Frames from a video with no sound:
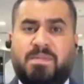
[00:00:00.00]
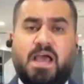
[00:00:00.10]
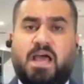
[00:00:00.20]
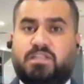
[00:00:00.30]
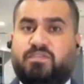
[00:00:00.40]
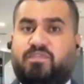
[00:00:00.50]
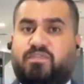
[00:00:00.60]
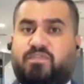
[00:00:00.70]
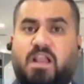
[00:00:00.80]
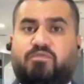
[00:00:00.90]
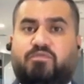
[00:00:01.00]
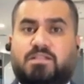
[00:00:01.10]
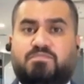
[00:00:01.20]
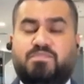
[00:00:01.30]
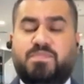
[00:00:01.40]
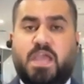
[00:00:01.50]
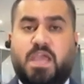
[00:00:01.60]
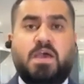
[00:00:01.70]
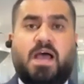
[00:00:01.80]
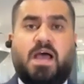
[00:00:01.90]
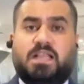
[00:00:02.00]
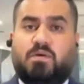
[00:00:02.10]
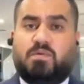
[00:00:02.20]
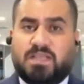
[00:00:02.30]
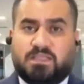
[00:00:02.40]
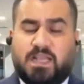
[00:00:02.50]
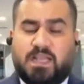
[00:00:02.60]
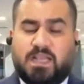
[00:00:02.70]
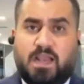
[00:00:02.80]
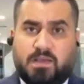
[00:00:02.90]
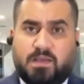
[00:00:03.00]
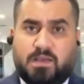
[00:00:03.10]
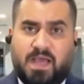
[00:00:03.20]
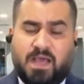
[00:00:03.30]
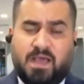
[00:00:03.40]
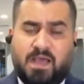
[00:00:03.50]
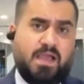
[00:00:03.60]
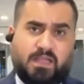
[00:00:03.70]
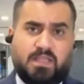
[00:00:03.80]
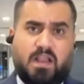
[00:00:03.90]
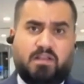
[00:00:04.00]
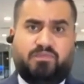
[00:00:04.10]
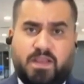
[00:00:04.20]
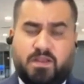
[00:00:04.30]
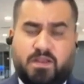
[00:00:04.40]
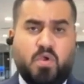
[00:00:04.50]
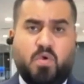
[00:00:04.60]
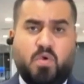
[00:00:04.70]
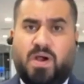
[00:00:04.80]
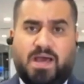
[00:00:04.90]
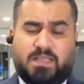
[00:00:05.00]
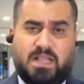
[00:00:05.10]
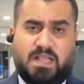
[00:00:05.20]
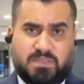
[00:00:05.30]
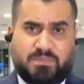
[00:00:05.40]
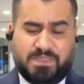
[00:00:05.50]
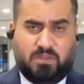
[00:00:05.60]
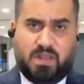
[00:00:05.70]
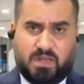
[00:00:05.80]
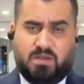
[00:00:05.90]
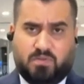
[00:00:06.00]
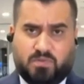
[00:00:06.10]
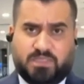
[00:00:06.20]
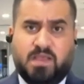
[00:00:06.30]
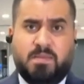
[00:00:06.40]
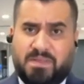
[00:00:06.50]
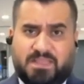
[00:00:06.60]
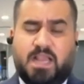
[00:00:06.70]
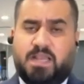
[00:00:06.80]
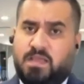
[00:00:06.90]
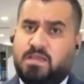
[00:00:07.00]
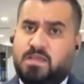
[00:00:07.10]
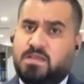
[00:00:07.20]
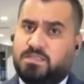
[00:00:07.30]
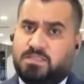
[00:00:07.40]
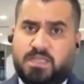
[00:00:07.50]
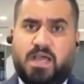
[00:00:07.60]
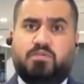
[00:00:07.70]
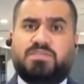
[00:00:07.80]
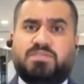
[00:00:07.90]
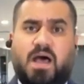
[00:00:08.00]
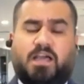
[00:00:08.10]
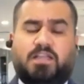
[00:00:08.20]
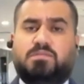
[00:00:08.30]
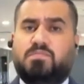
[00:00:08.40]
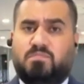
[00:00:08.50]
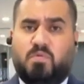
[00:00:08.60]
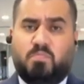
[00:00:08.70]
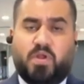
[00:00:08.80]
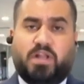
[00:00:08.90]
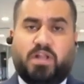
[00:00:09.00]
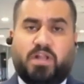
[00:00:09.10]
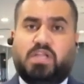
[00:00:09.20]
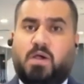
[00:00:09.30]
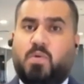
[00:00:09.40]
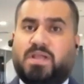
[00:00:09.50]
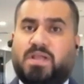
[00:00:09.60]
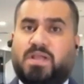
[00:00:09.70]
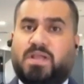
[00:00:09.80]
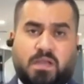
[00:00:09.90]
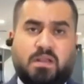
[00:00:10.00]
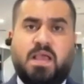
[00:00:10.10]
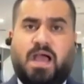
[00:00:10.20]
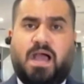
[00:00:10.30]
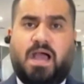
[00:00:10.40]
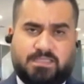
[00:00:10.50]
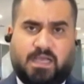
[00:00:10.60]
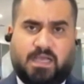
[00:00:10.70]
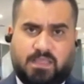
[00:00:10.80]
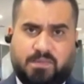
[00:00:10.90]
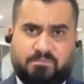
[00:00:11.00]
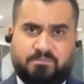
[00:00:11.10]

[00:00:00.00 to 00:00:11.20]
الارتفاع من 1300 حتى وصلت الى اعلى قمه لها عند ال 2073 دولار للأونصة بالتالي سيناريو صاعد مرجح وكبير على اسعار الذهب